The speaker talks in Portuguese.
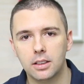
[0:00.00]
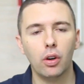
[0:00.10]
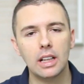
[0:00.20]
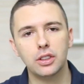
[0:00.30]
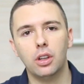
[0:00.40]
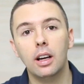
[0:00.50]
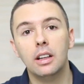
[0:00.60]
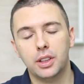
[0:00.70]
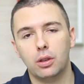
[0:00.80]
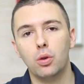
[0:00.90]
Então, olha
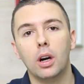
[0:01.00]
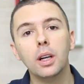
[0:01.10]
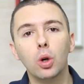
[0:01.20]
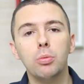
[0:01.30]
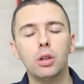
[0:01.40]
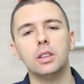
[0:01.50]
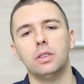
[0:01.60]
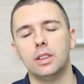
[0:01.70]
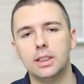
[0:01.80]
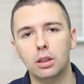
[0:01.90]
só, você concorda comigo que
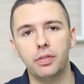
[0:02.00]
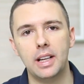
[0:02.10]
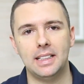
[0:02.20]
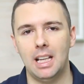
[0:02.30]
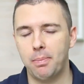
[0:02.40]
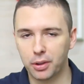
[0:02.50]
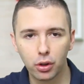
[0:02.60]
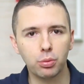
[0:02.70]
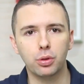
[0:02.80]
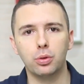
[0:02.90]
se você oferecer para
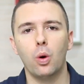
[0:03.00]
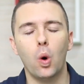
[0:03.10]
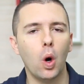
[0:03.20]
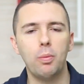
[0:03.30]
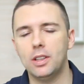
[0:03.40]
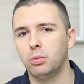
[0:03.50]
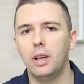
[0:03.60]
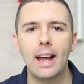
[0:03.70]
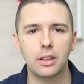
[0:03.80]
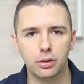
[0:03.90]
todo mundo, homens,
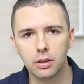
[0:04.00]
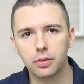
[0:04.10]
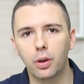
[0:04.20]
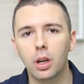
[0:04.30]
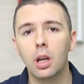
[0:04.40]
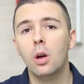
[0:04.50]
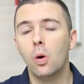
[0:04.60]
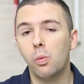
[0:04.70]
mulheres, o que for,